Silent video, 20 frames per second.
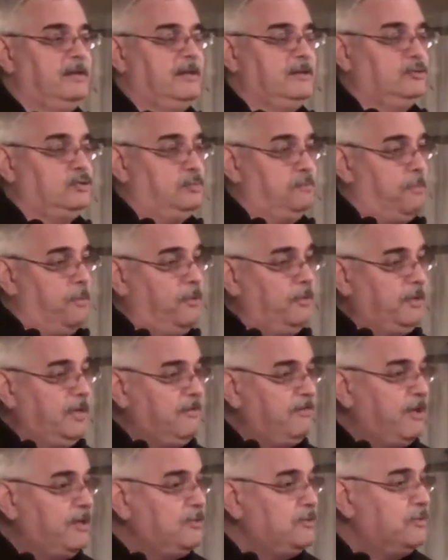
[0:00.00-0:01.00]
tu peux
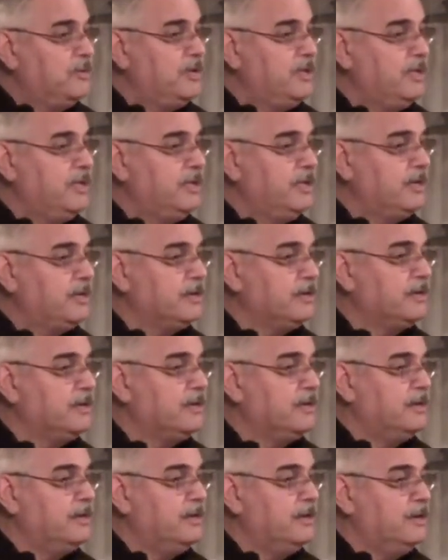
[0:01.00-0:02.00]
t'évanouir.
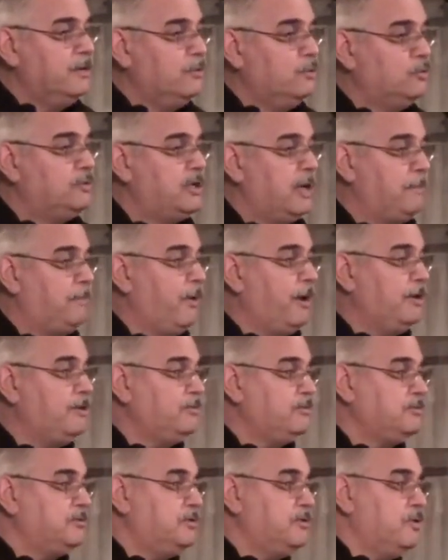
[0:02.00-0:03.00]
Ou ça peut être
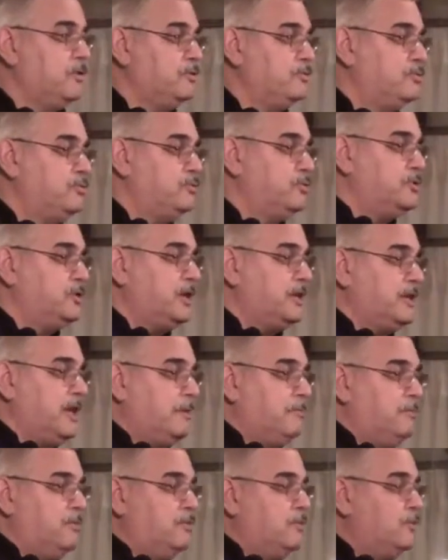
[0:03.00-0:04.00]
aussi un sujet
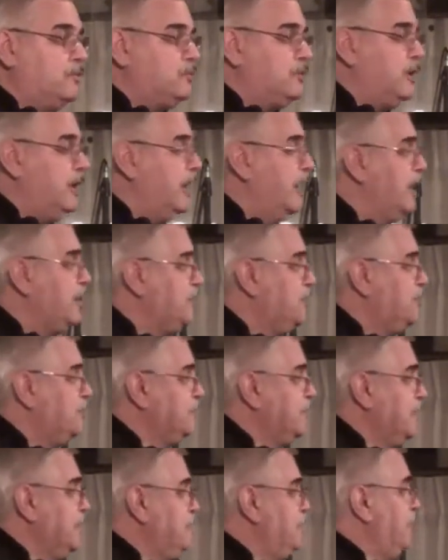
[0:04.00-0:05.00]
d'amour où je l'ai
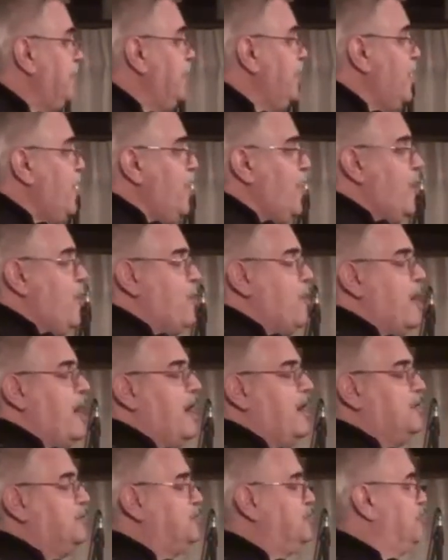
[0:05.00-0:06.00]
rencontré, puis, waouh,
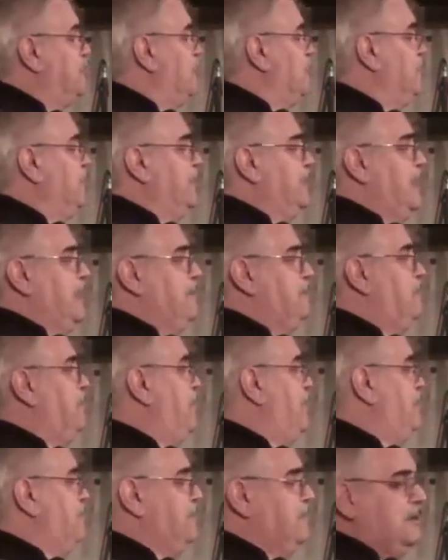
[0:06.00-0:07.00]
je suis tombé dans les
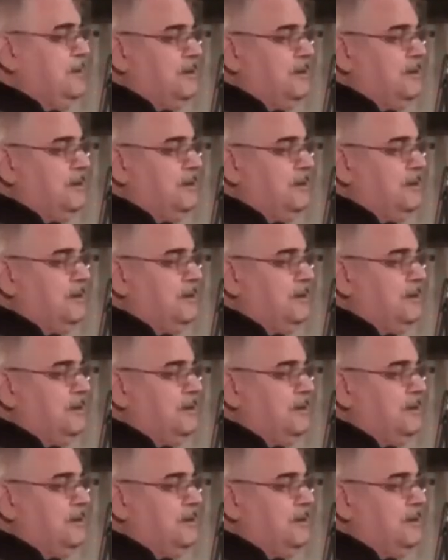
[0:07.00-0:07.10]
pommes.